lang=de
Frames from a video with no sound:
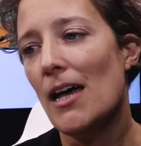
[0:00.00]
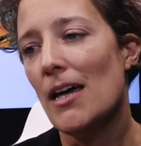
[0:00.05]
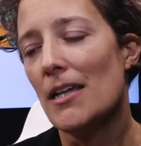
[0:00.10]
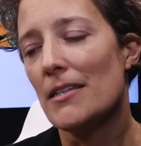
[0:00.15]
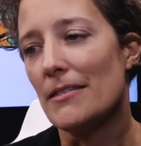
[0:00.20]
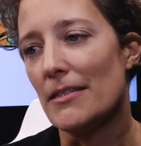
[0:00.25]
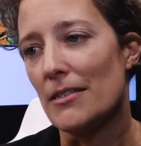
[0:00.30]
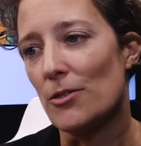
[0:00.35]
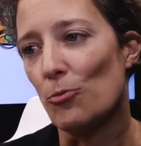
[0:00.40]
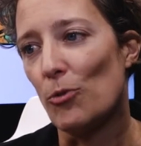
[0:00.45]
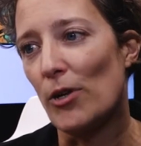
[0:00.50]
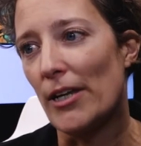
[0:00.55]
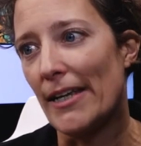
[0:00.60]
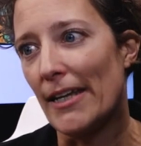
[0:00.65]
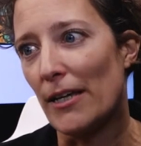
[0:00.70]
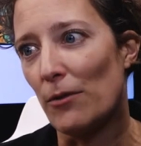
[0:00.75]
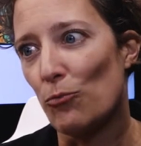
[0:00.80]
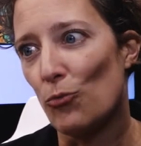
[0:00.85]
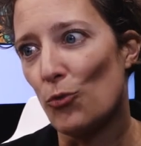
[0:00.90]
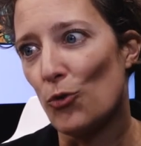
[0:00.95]
sich
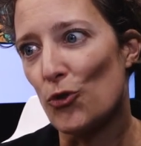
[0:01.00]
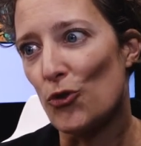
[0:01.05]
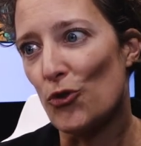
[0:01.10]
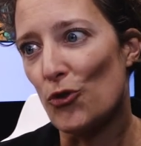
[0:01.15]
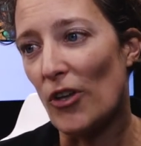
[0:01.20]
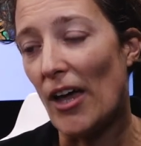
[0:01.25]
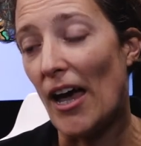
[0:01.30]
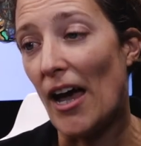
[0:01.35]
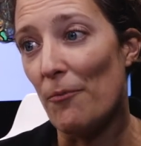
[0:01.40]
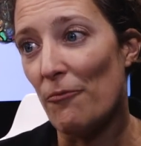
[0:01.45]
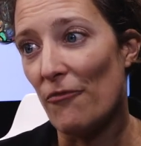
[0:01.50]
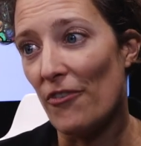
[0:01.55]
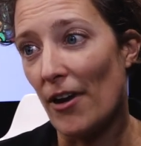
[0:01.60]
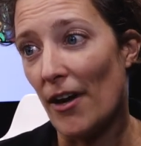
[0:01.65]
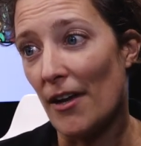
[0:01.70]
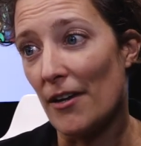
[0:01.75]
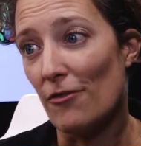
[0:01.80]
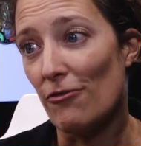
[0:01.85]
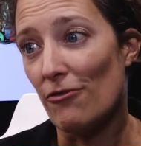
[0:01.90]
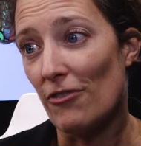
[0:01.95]
überlegen muss, haben wir
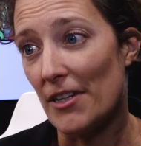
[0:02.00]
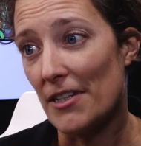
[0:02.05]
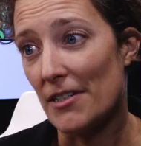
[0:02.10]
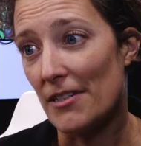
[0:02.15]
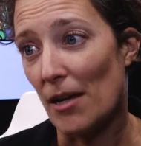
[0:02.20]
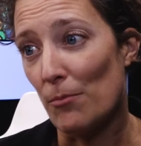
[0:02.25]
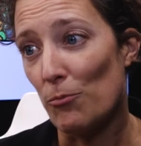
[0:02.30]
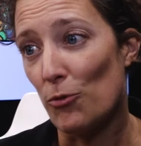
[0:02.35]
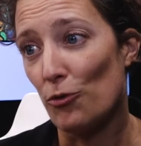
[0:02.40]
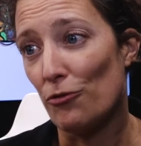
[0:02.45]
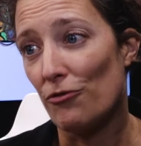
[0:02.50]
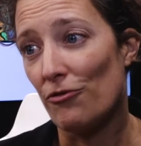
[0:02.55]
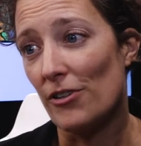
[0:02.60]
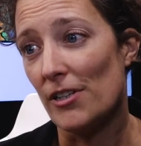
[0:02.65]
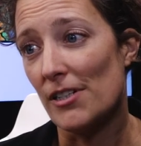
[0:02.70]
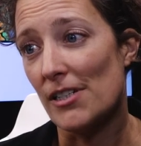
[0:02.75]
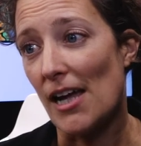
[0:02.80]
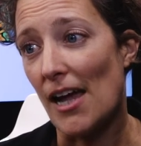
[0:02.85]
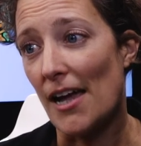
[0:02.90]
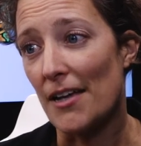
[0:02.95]
eine Pflicht,
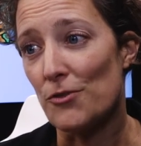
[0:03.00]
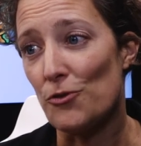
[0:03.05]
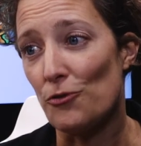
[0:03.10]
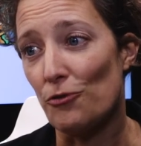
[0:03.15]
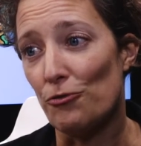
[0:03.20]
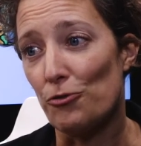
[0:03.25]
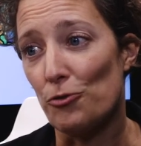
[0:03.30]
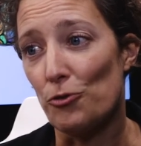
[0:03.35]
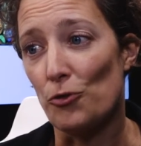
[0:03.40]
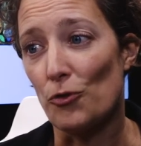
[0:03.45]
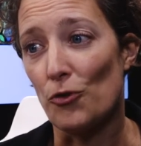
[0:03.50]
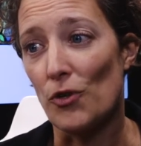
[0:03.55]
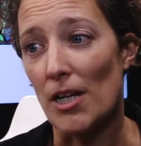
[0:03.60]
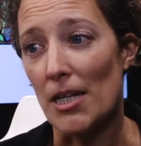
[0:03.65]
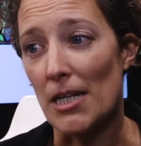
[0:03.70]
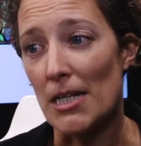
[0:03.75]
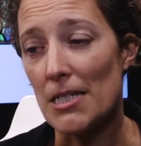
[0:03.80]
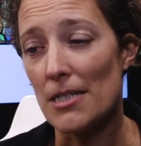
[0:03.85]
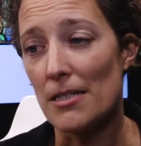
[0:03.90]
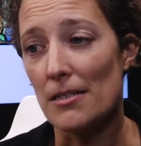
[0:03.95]
Upload-Filter einzuführen oder
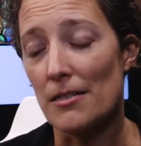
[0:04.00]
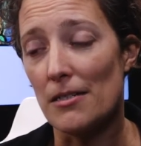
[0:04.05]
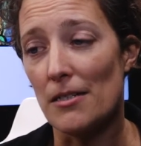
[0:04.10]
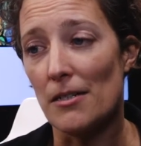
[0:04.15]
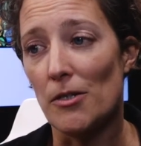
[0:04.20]
nicht.